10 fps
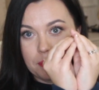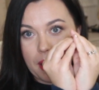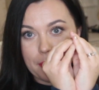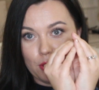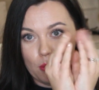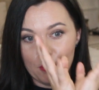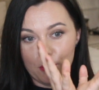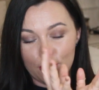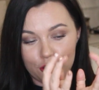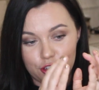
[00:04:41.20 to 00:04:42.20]
по объему
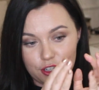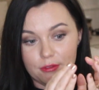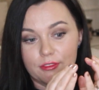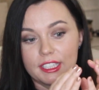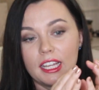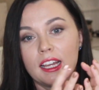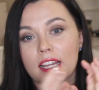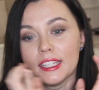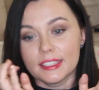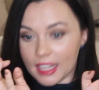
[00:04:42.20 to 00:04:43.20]
больше, чем вода,
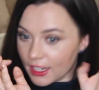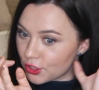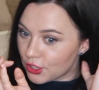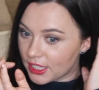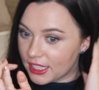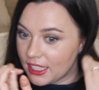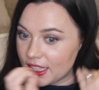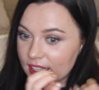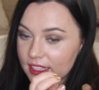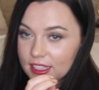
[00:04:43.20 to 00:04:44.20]
также
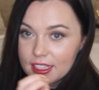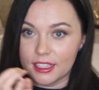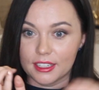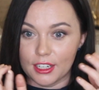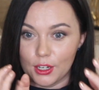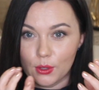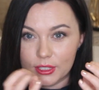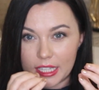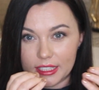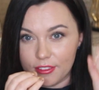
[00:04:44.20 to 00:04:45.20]
и э,
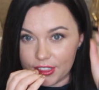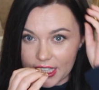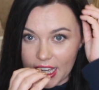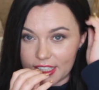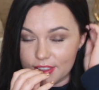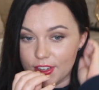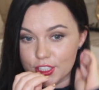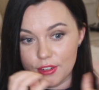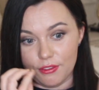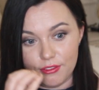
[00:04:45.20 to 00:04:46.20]
лед, когда вода из
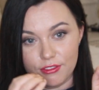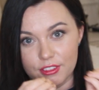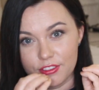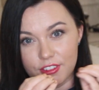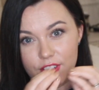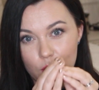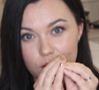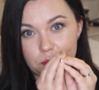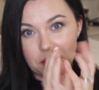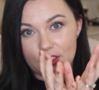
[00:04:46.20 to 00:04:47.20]
ваших
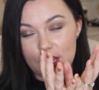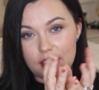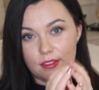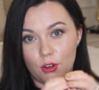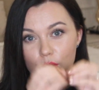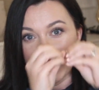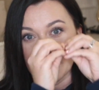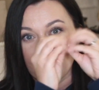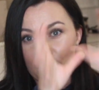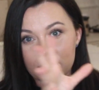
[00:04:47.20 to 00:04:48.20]
волос превращается в лед,
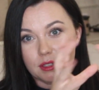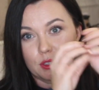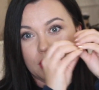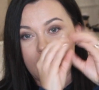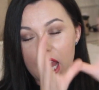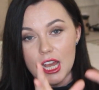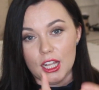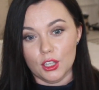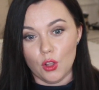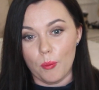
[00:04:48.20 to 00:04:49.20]
она просто вот
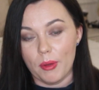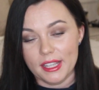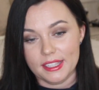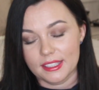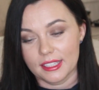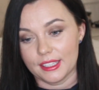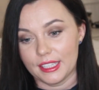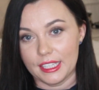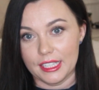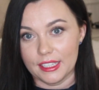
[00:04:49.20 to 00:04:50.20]
лопается,
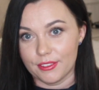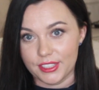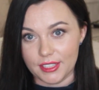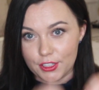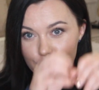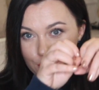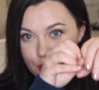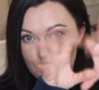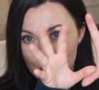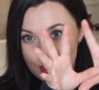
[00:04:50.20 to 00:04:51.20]
и все ваши
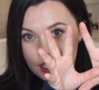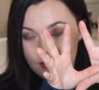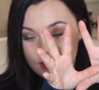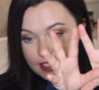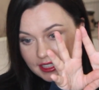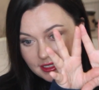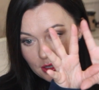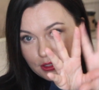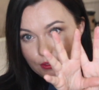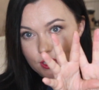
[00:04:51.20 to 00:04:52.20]
вот чешуйки на волосах
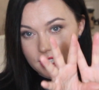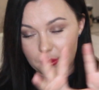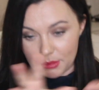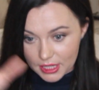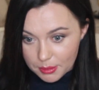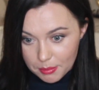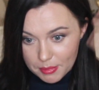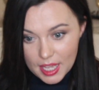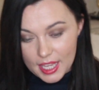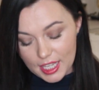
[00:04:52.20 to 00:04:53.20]
становятся вот таким
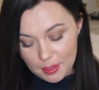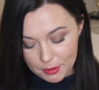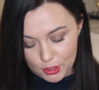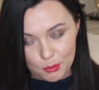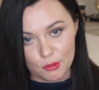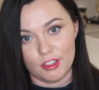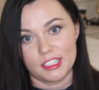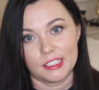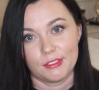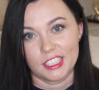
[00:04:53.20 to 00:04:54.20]
дымом, и потом у
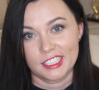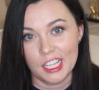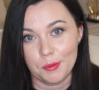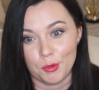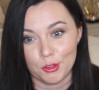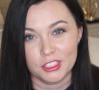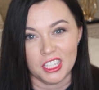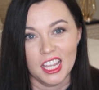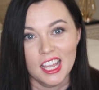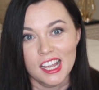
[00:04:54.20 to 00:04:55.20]
вас на волосах
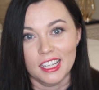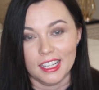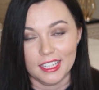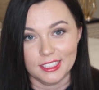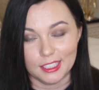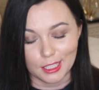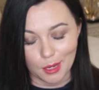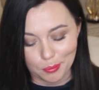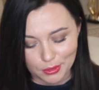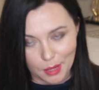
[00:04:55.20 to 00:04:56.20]
просто как говорится,
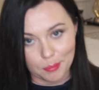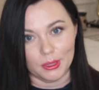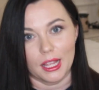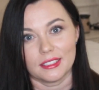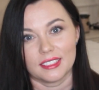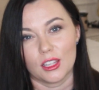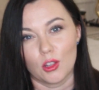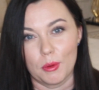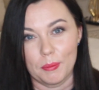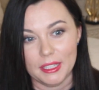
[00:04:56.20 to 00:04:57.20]
коп, копна
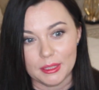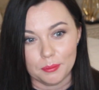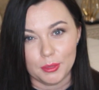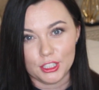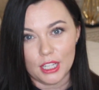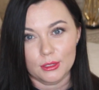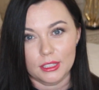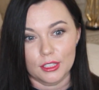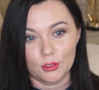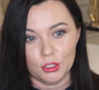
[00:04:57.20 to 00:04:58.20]
солома. Поэтому,
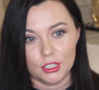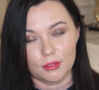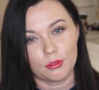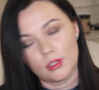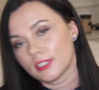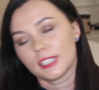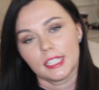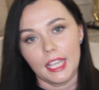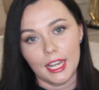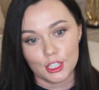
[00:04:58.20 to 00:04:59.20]
пожалуйста, досушите волосы
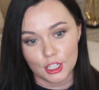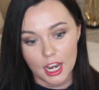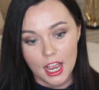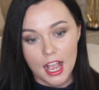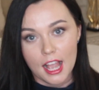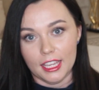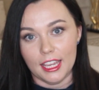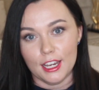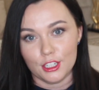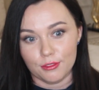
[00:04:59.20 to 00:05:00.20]
или же,
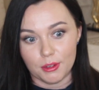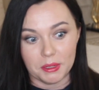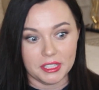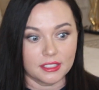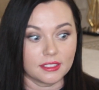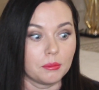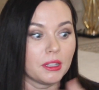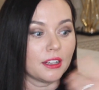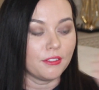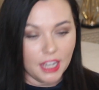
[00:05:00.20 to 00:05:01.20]
или же вымойте
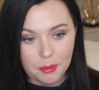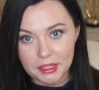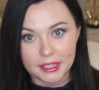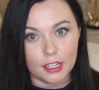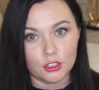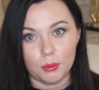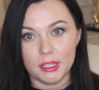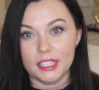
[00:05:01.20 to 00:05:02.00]
заблаговременно так, чтобы